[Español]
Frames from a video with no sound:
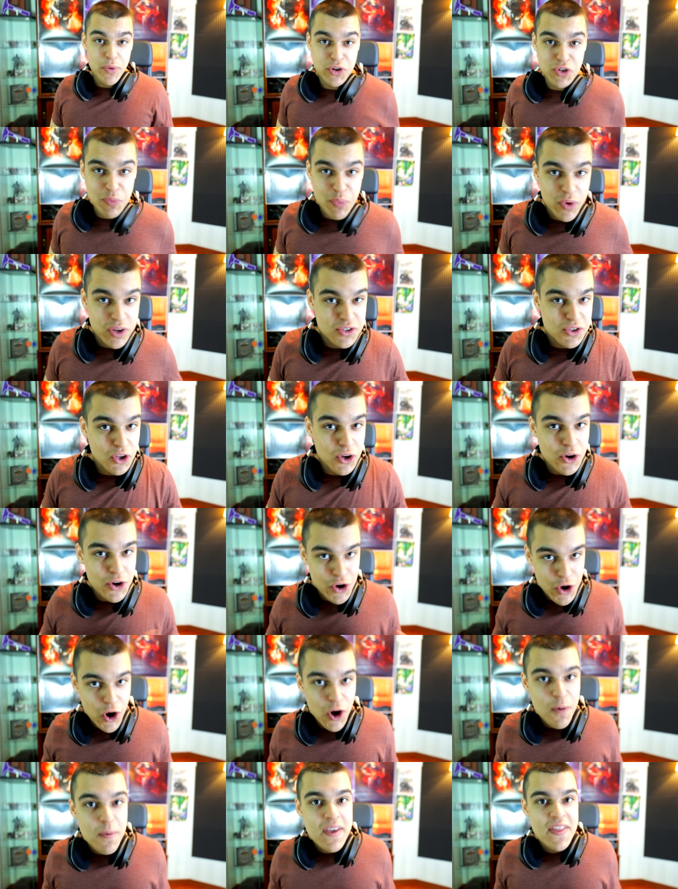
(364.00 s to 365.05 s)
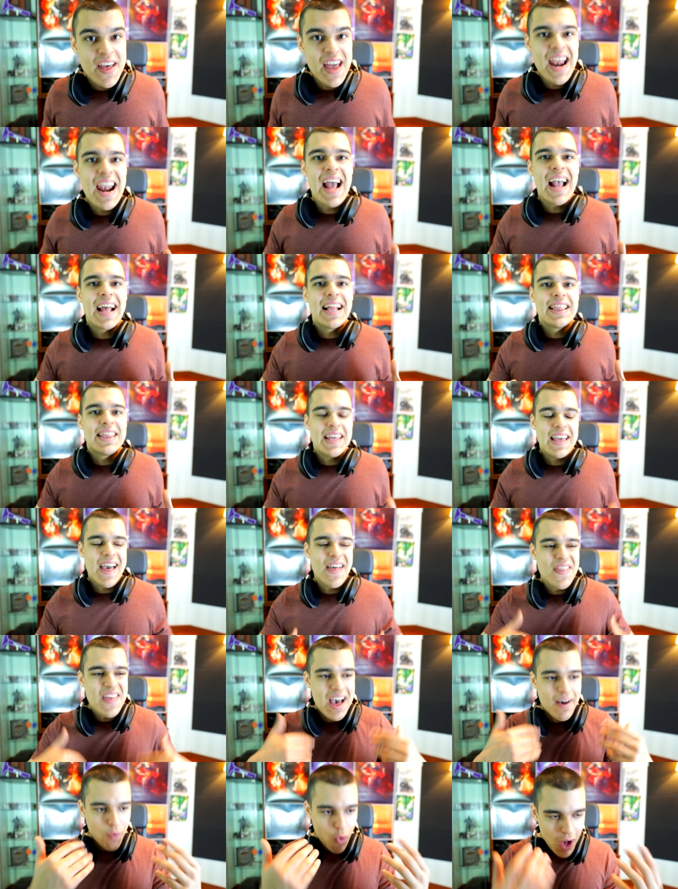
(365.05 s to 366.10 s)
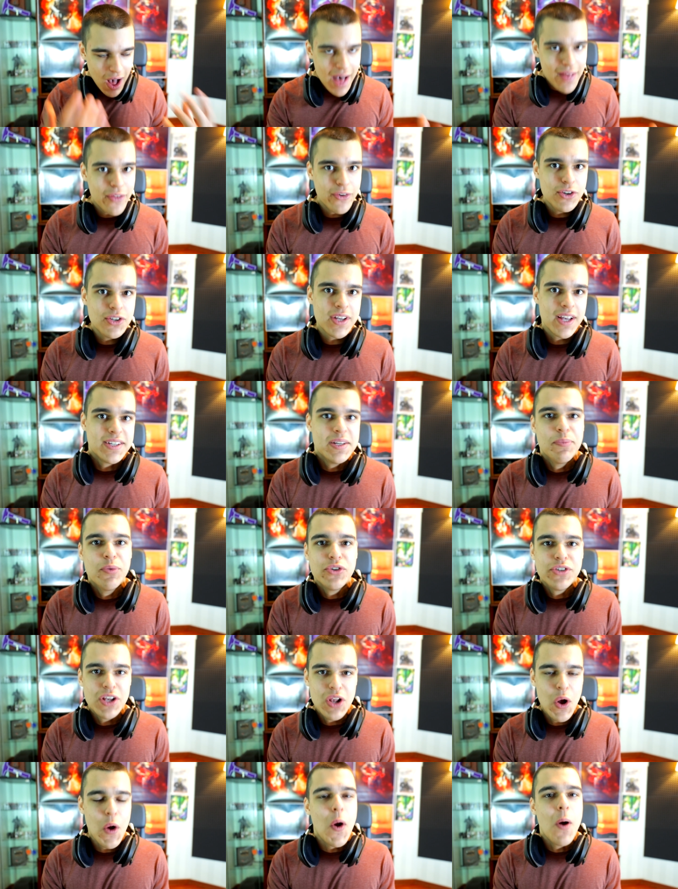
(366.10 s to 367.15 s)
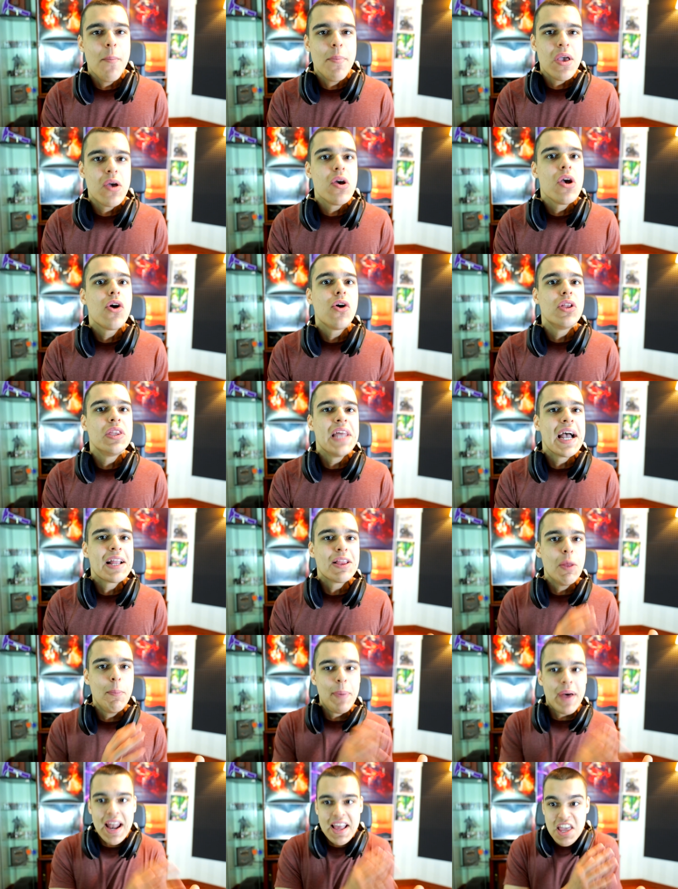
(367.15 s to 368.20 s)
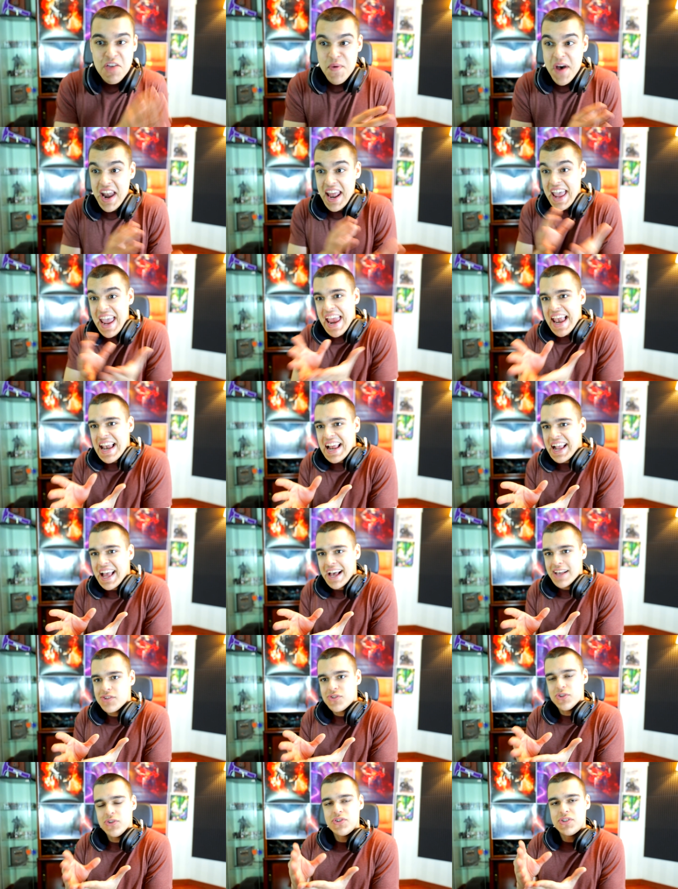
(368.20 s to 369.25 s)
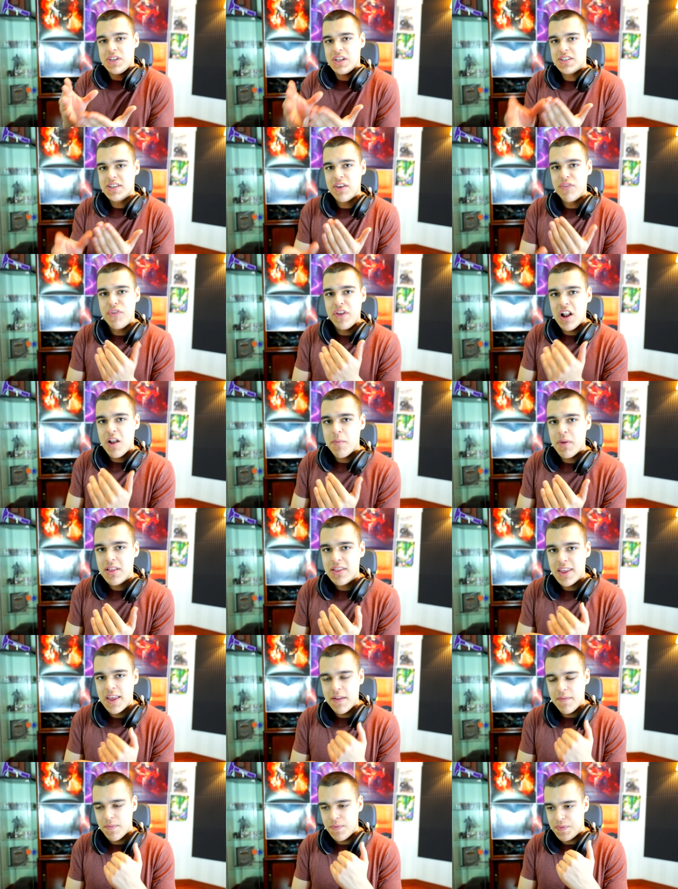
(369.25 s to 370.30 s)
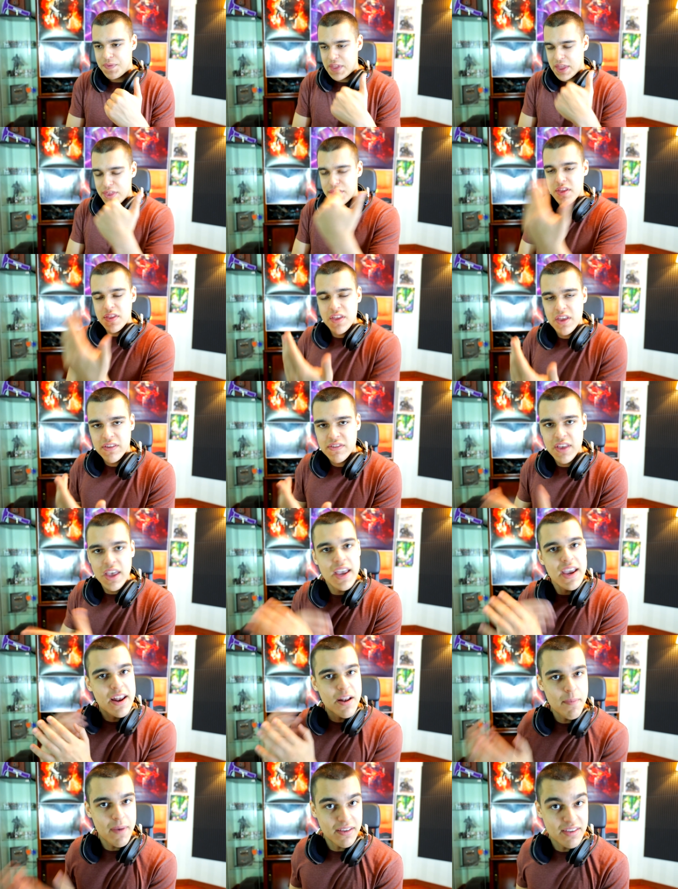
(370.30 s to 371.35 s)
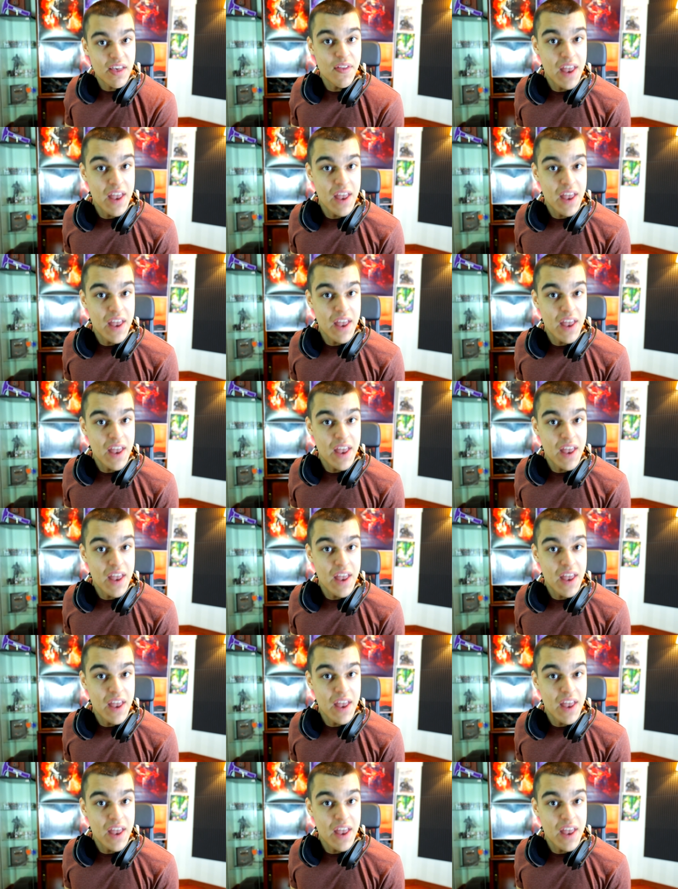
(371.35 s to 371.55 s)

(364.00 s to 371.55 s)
por supuesto, no olvidar a la cantidad de abogados que se pusieron conmigo en contacto para llevar el caso si es que finalmente decidiese ir más